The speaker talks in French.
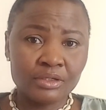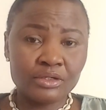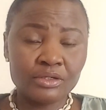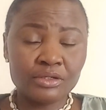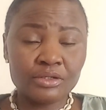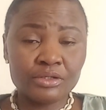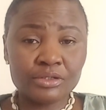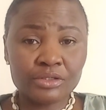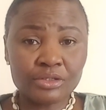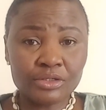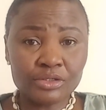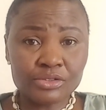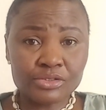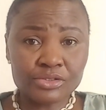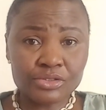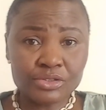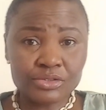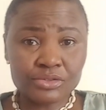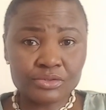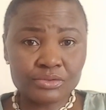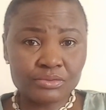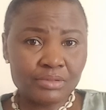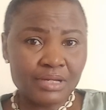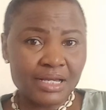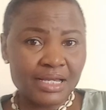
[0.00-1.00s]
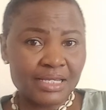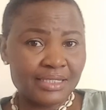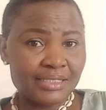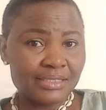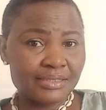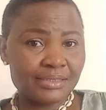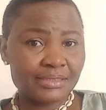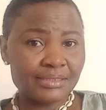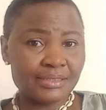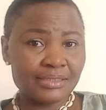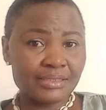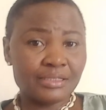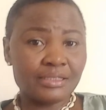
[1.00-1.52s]
Euh, que ce soit
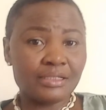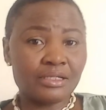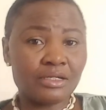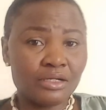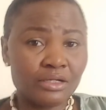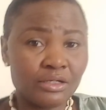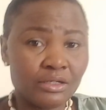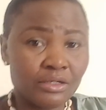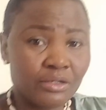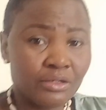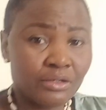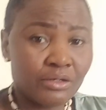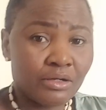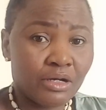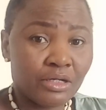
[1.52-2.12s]
ici euh,